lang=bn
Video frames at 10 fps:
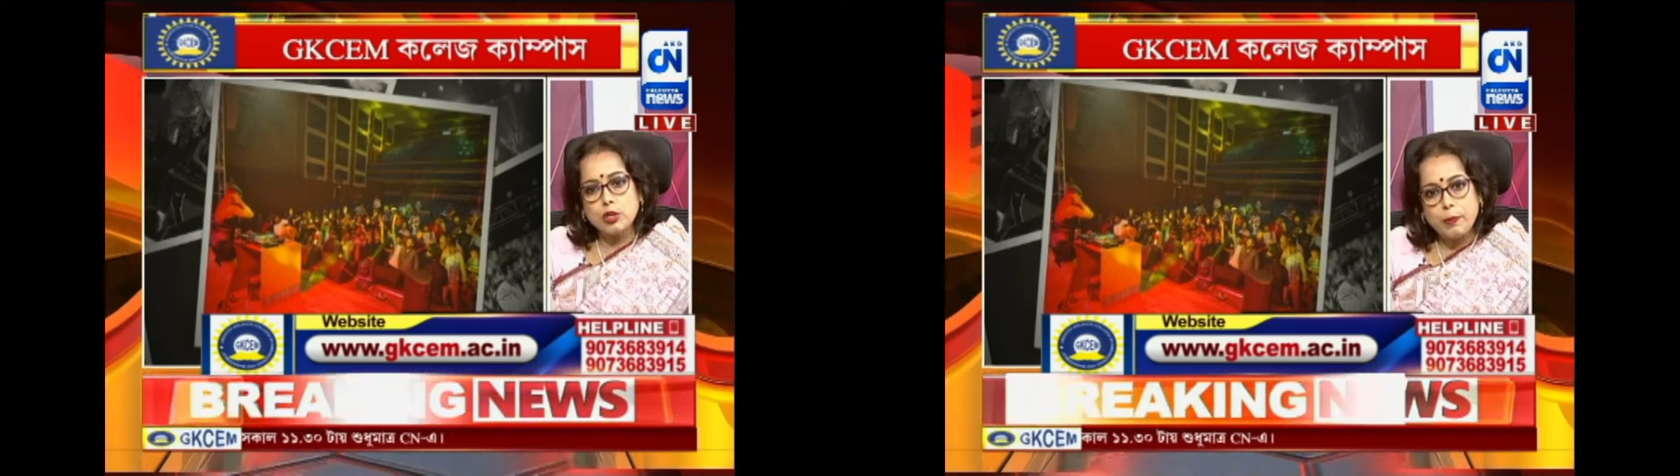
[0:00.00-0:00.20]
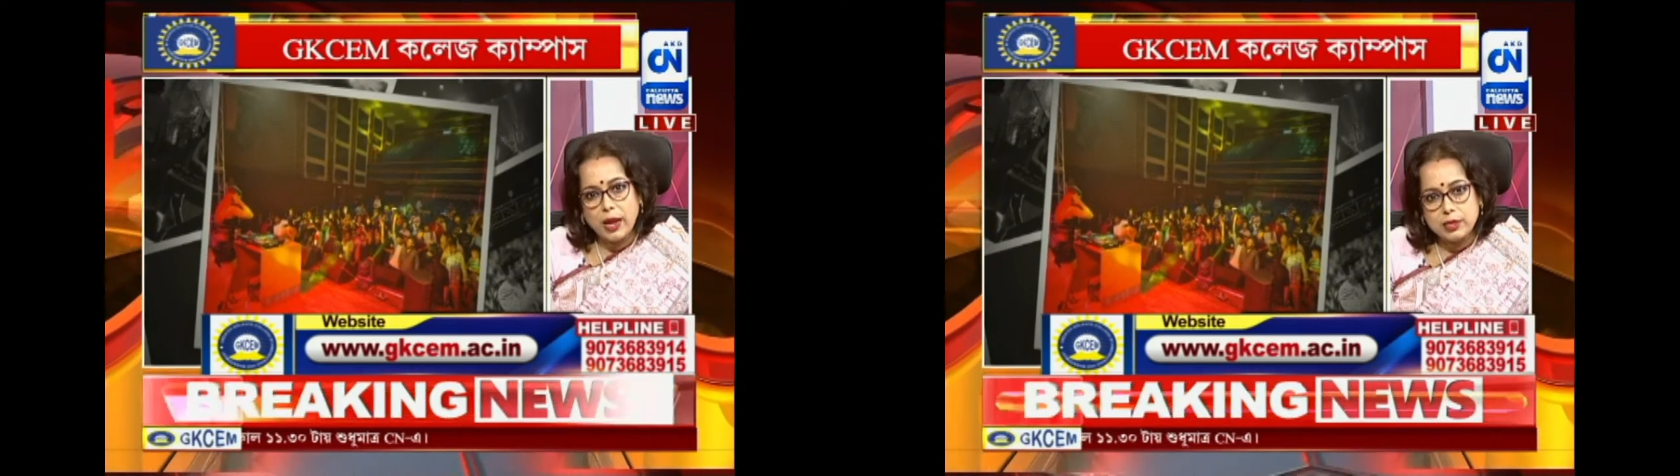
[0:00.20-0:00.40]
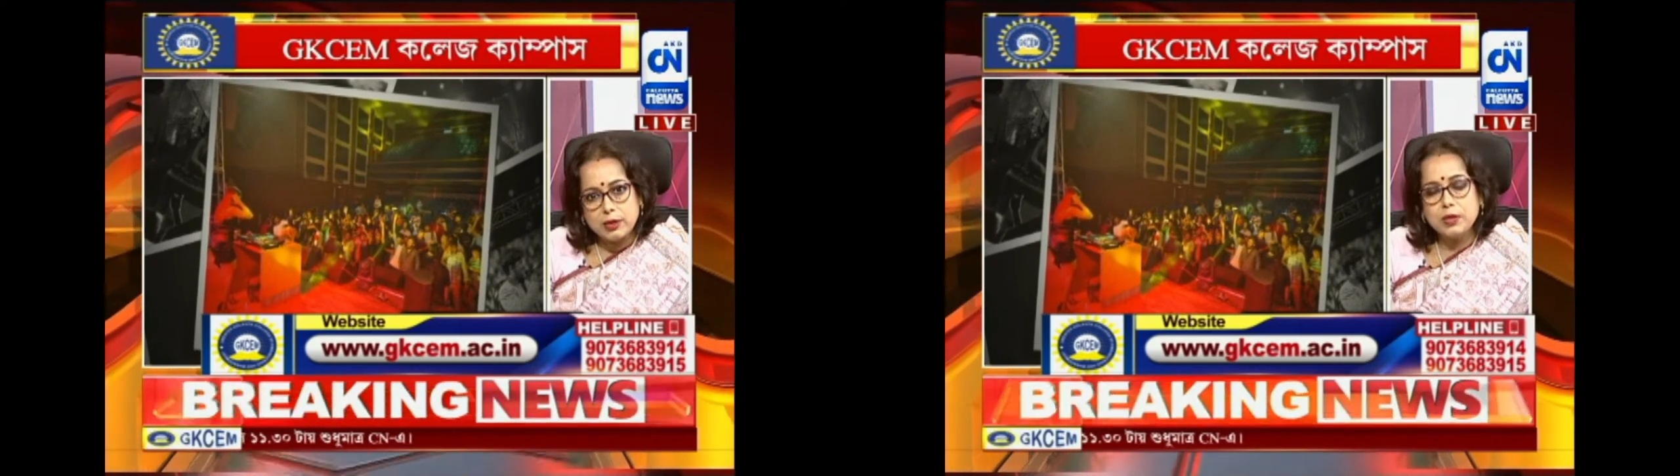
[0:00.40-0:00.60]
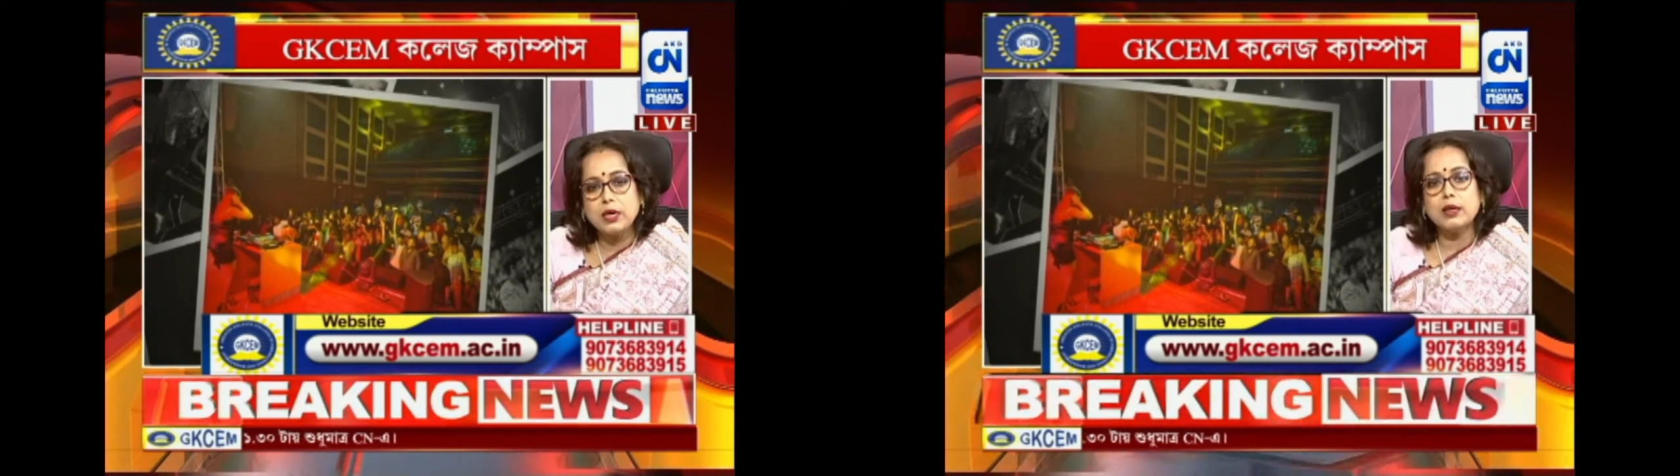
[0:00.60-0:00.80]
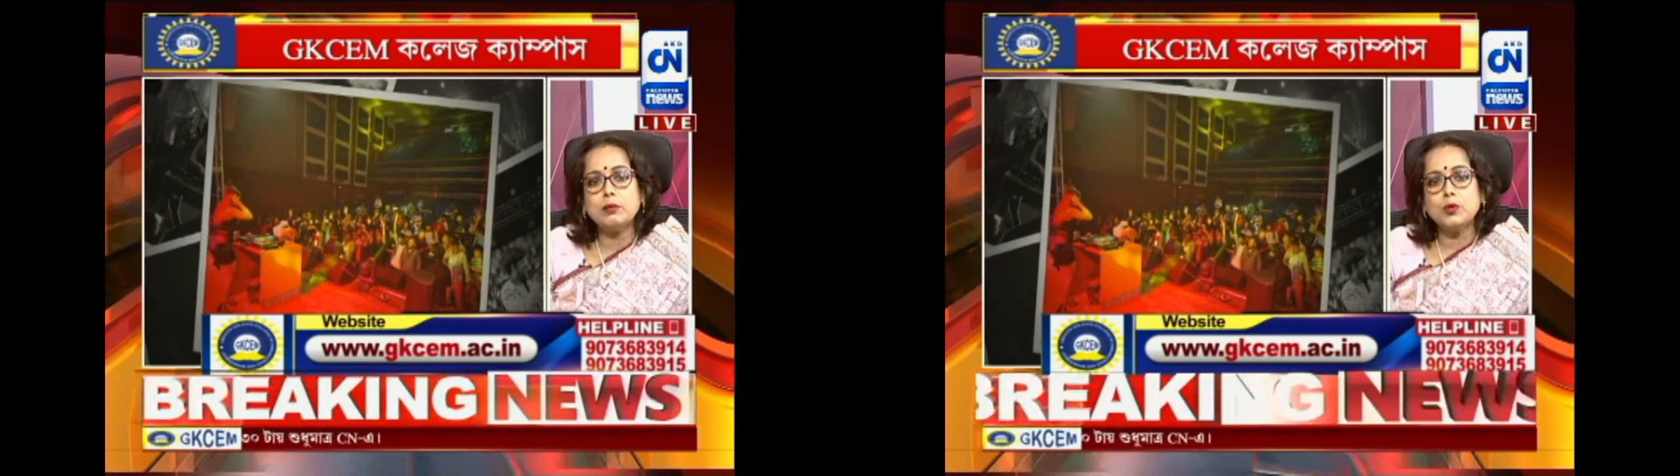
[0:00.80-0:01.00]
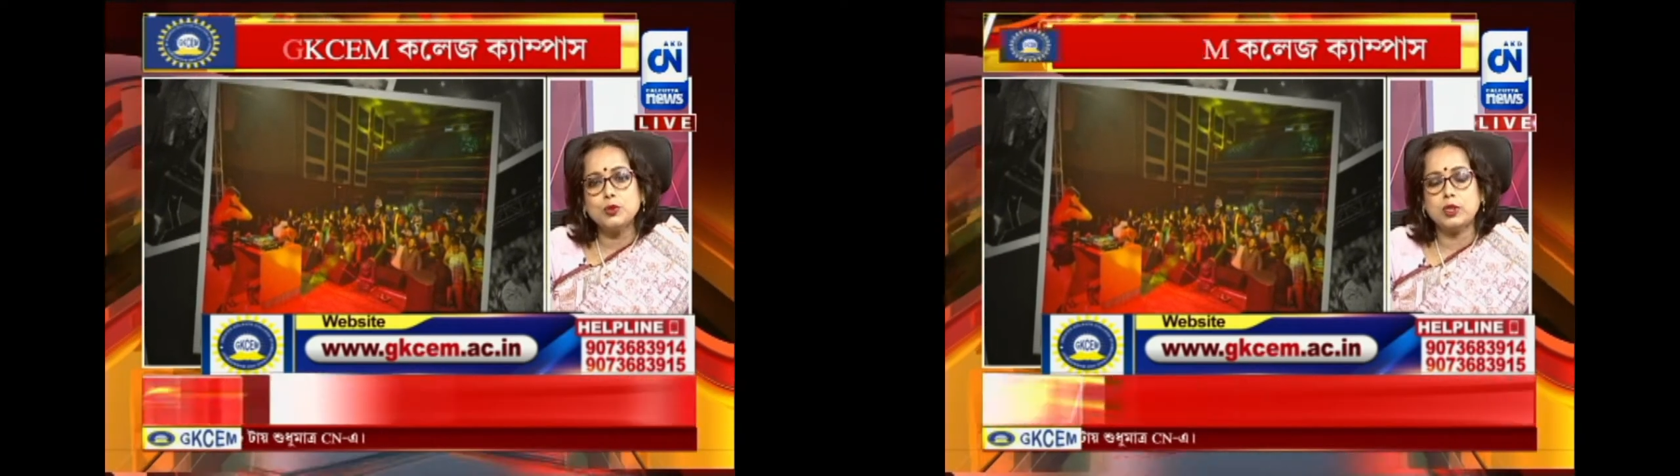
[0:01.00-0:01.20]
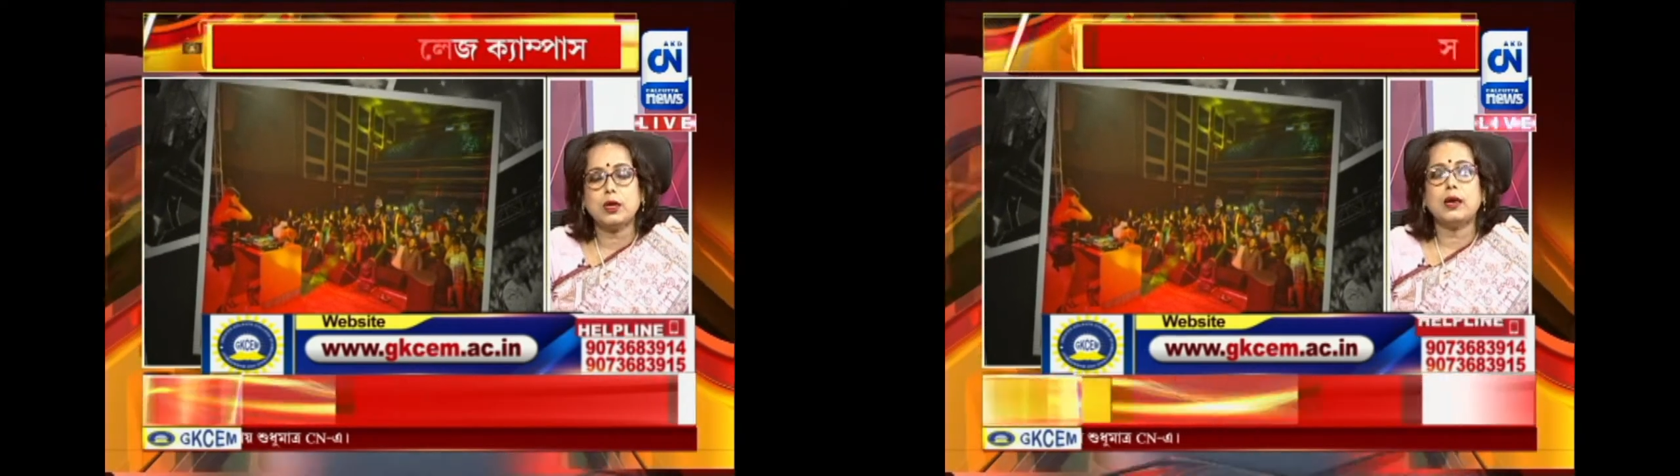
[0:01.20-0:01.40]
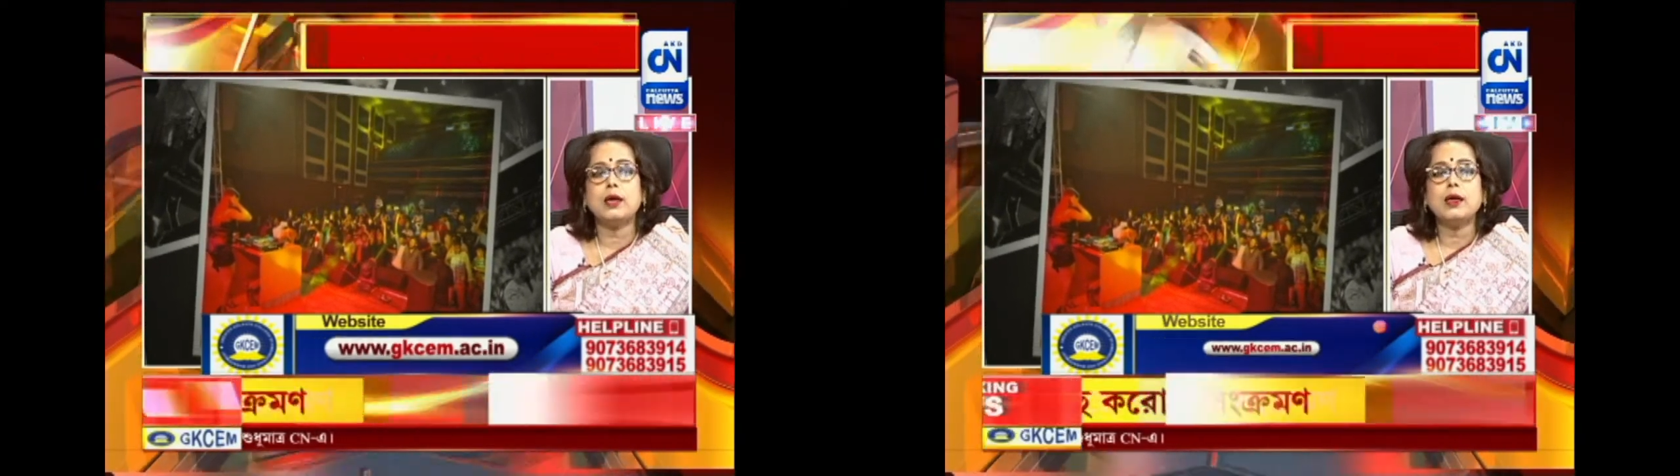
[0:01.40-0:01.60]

এই প্যান্ডেমিকের মধ্যে